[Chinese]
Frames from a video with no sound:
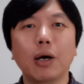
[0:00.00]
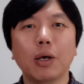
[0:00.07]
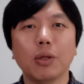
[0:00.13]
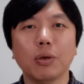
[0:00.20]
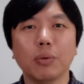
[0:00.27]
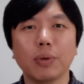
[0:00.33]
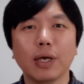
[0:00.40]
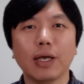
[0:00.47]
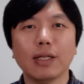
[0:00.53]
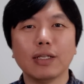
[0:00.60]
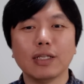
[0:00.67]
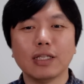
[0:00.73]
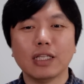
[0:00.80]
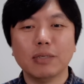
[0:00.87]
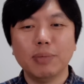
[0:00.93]
对不对？
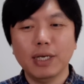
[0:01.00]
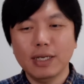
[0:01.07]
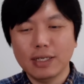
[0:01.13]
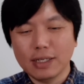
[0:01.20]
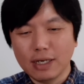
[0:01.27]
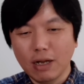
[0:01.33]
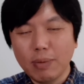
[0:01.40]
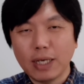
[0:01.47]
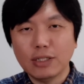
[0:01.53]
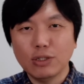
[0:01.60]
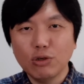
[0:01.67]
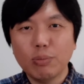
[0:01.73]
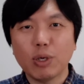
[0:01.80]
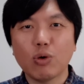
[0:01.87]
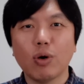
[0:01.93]
你被老百姓
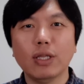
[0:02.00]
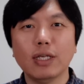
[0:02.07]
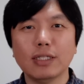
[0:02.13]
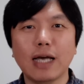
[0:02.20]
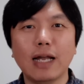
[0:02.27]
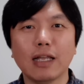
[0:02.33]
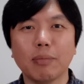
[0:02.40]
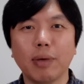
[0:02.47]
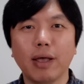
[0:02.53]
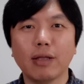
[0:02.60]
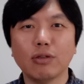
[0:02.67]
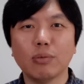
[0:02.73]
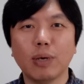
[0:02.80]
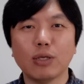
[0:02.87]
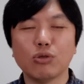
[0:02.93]
又被关在家里面，
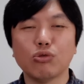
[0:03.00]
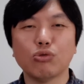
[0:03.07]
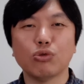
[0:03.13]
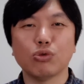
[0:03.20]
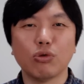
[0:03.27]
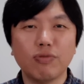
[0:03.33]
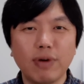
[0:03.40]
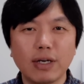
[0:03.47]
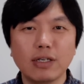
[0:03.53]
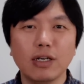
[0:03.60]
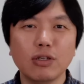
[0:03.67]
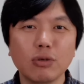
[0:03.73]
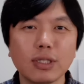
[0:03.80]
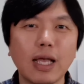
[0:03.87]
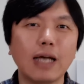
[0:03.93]
对吧？总方
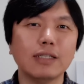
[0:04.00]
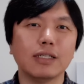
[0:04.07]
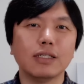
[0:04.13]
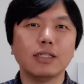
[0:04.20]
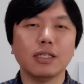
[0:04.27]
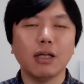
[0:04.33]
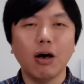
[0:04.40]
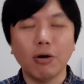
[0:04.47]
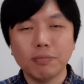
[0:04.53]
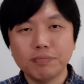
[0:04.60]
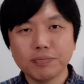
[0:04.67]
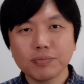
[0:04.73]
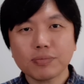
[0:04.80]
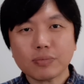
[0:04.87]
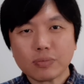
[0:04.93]
针要大行其
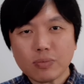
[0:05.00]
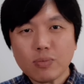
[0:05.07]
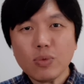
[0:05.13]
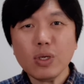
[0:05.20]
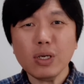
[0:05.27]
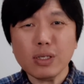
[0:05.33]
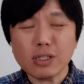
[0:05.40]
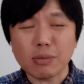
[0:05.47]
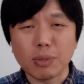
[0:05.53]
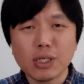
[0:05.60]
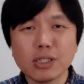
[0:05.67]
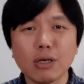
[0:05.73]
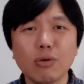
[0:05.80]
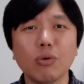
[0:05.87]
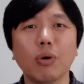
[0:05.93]
道，怎么
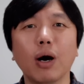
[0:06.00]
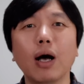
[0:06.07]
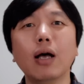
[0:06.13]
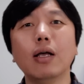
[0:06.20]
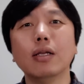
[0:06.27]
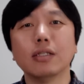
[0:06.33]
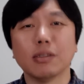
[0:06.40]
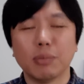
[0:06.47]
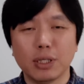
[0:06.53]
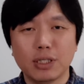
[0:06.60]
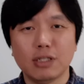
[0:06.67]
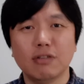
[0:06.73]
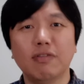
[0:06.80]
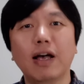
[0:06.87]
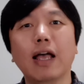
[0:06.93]
生活？怎么
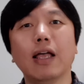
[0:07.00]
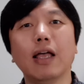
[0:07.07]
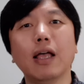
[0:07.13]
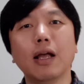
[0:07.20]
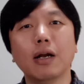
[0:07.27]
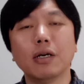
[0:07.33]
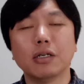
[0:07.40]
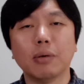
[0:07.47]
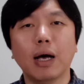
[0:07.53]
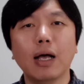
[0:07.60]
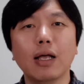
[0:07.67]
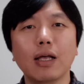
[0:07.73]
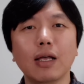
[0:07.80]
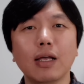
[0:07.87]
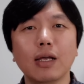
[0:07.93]
吃饭？是
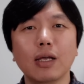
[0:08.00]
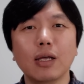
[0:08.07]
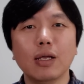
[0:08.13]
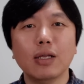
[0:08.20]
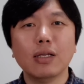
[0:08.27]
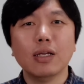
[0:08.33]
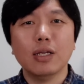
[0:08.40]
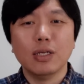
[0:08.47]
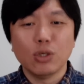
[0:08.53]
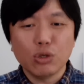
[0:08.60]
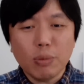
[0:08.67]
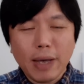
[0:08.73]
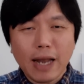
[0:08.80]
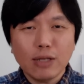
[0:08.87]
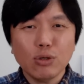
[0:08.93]
吧？
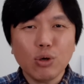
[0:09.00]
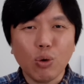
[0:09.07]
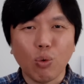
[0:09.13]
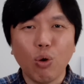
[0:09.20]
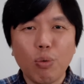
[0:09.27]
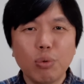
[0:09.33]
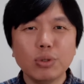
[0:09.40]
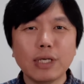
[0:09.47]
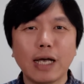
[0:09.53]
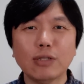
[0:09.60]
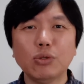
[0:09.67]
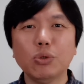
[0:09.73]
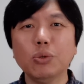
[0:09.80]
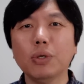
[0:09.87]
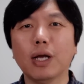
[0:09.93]
说白了就是活不下
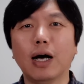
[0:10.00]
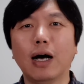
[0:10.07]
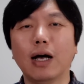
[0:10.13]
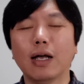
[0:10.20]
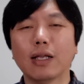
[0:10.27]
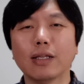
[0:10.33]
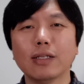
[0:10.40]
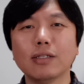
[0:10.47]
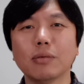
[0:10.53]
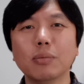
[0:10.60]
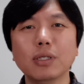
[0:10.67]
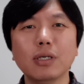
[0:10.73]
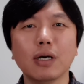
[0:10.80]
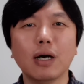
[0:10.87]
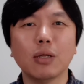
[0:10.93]
去了，那怎
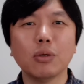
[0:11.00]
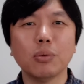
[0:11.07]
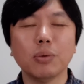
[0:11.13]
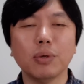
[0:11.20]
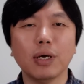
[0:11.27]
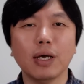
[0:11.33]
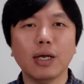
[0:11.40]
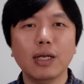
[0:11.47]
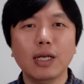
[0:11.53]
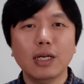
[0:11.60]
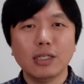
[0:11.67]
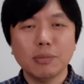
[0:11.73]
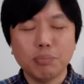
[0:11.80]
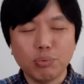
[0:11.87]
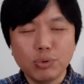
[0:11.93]
么整啊？对不对？
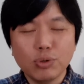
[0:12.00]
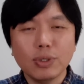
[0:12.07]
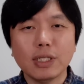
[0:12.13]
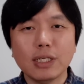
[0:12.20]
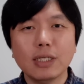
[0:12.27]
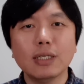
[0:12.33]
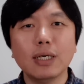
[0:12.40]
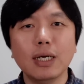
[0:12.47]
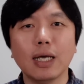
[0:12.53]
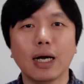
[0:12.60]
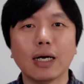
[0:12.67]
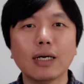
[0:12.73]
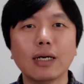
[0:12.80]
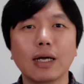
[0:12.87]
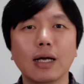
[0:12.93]
这不是说一个人、
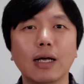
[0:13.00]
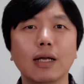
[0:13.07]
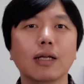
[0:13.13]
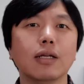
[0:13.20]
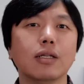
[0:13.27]
两个人，